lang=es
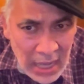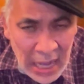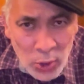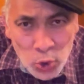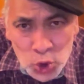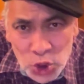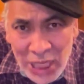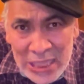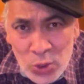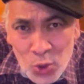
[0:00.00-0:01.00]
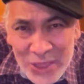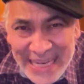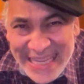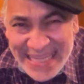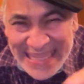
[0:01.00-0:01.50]
a los
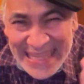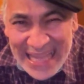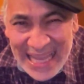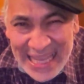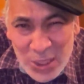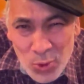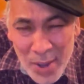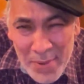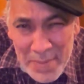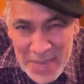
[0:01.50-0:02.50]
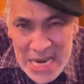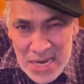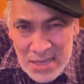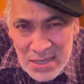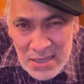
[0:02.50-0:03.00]
139
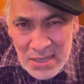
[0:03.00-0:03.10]
mil